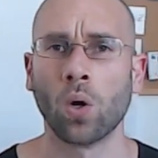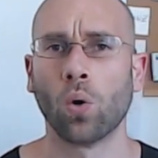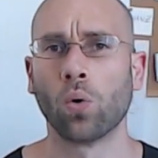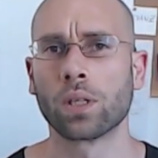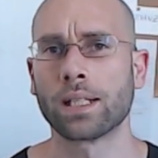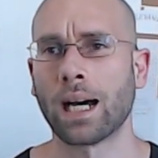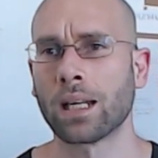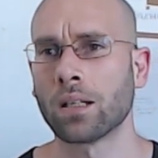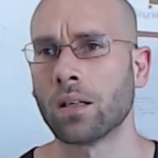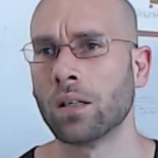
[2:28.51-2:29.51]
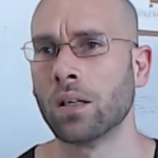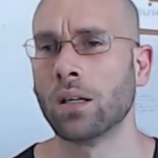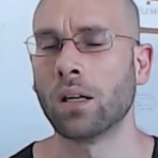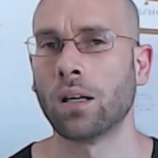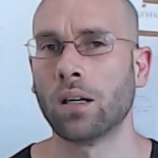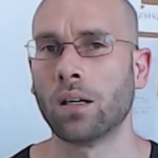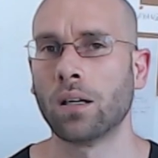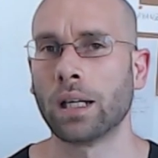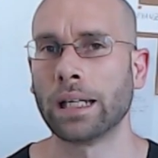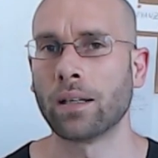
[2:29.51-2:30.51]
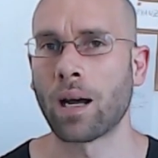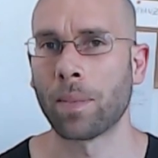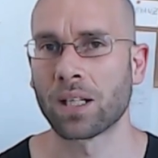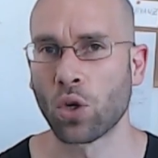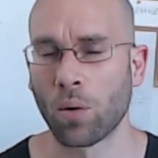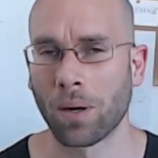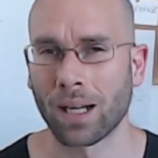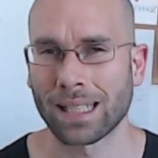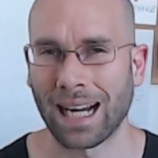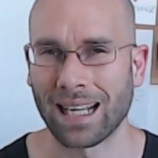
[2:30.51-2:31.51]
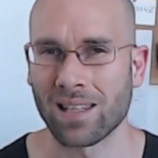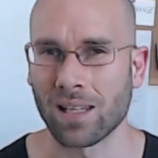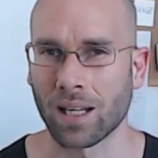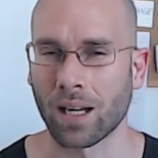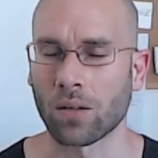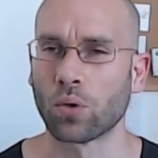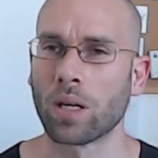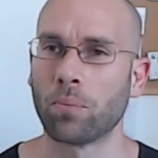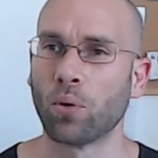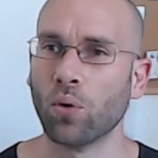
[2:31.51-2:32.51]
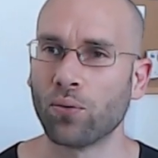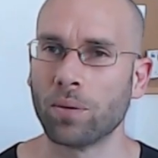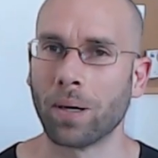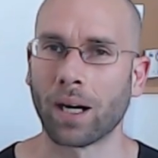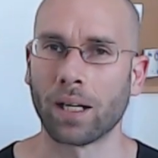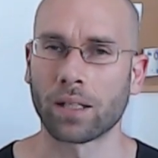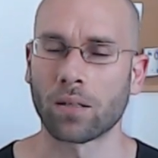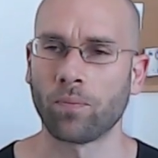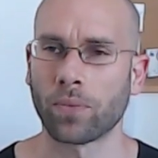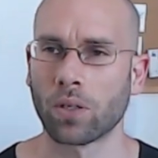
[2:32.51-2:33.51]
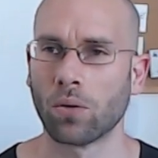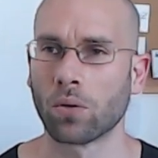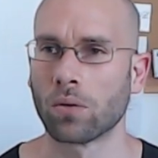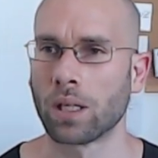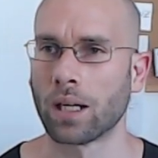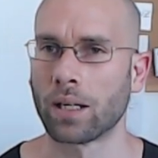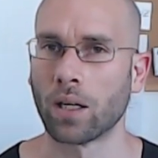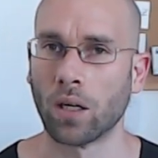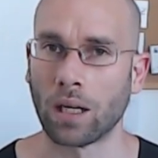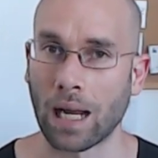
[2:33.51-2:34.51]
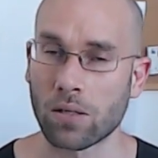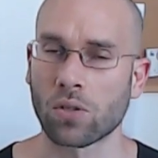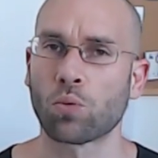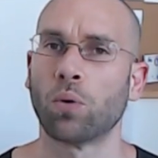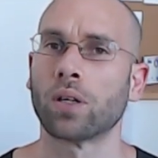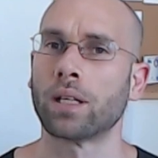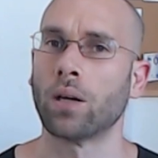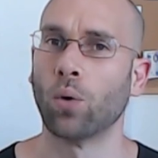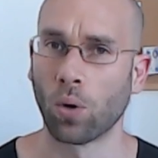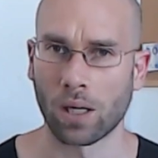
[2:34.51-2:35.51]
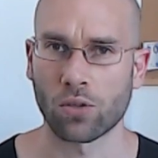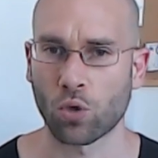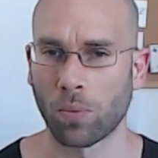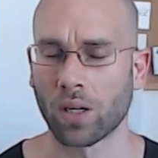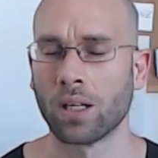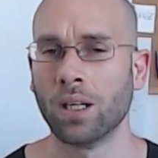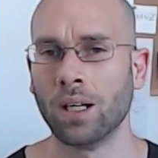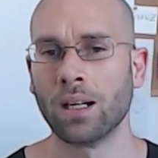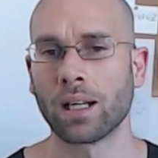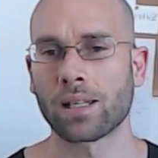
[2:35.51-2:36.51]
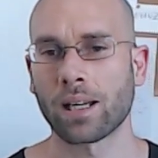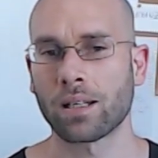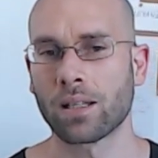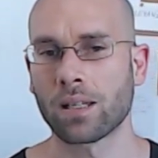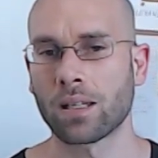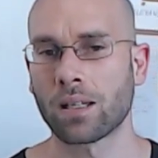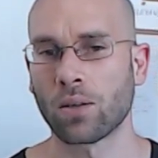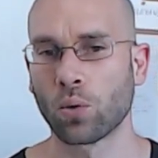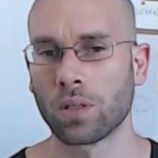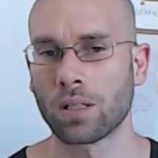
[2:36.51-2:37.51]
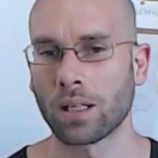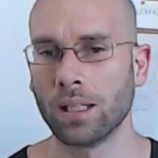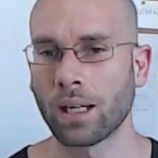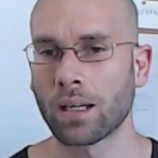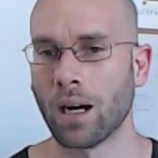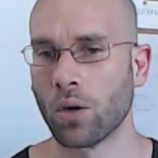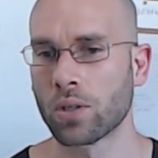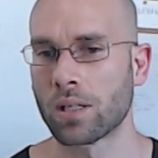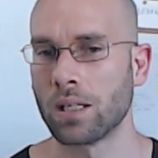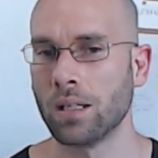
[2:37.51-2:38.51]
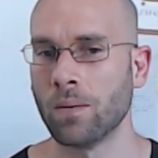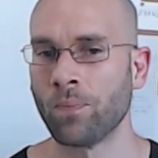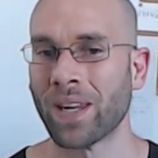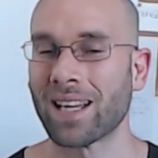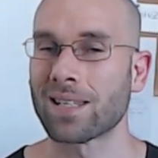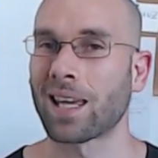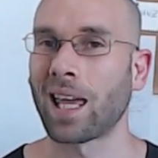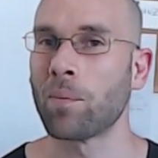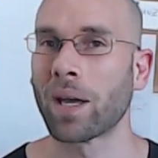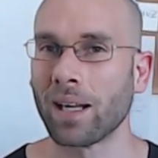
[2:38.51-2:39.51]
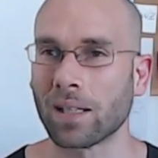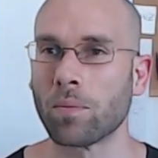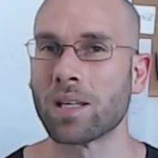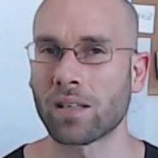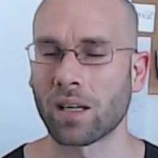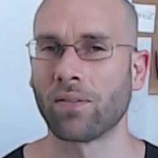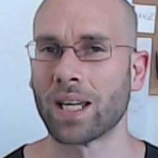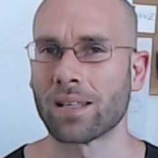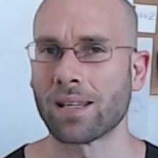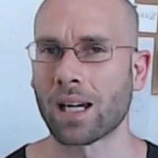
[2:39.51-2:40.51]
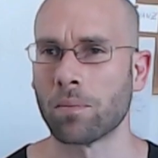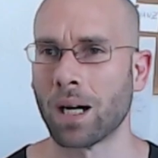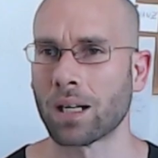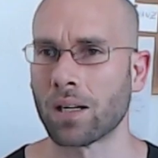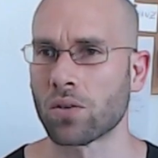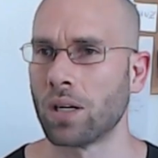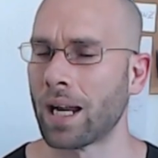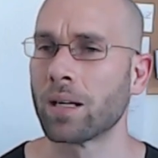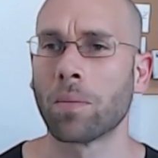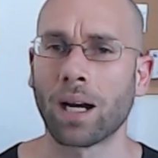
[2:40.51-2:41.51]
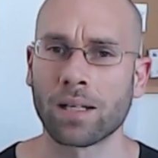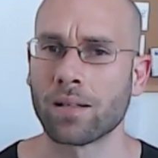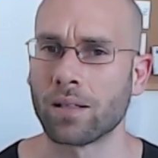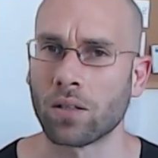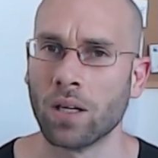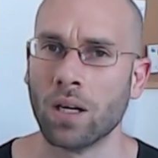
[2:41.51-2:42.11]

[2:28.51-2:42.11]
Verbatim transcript: und dann äh, in den Amateurbereich einsickern. Und der Profibereich, oder der Leistungssport, der Hochleistungssport, der zeichnet sich durch Trainierende aus, die extrem regelmäßig irgendwelche Sachen machen. Also in einigen Bereichen sind die,